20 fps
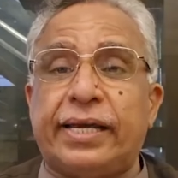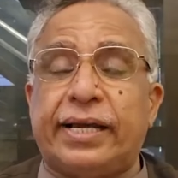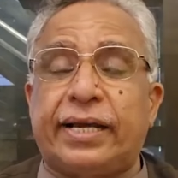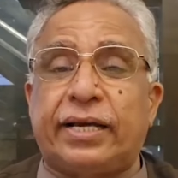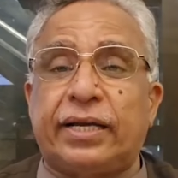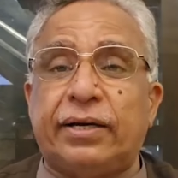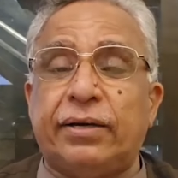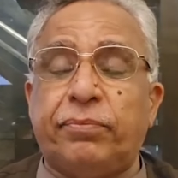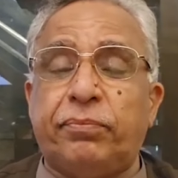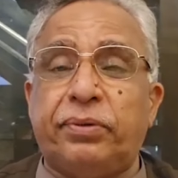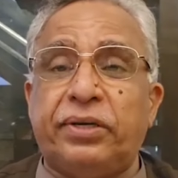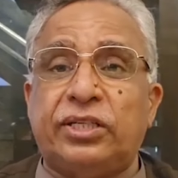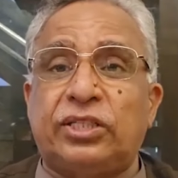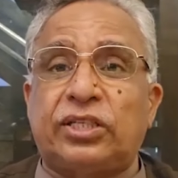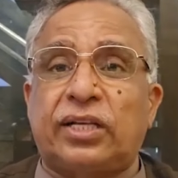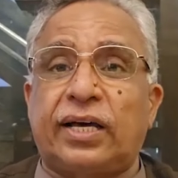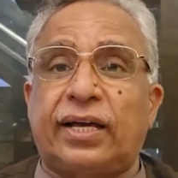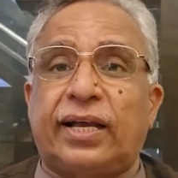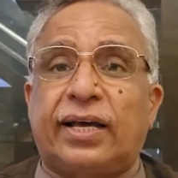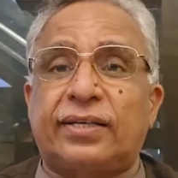एक
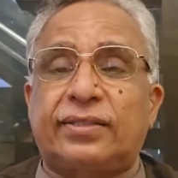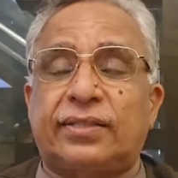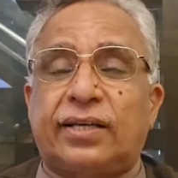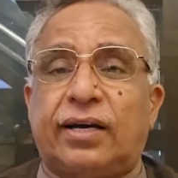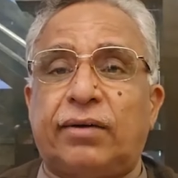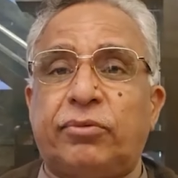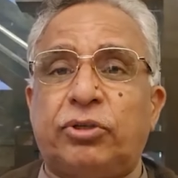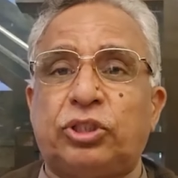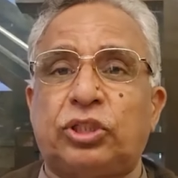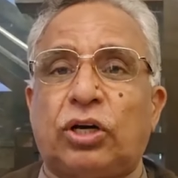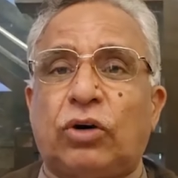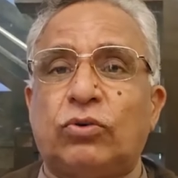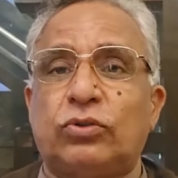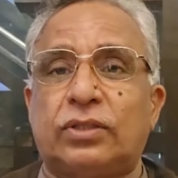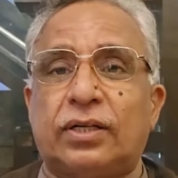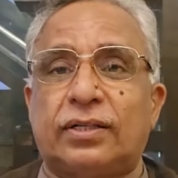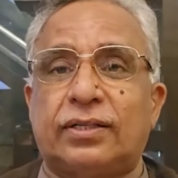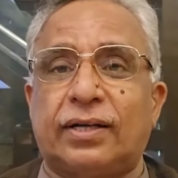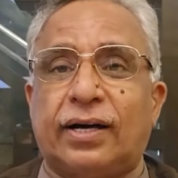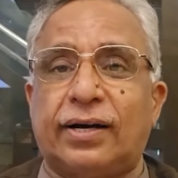बीचला रास्ता हमेशा
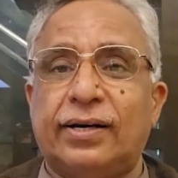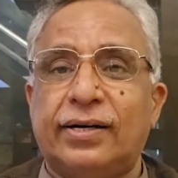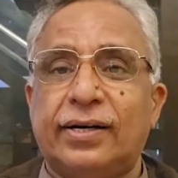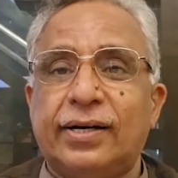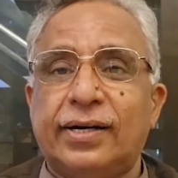होता था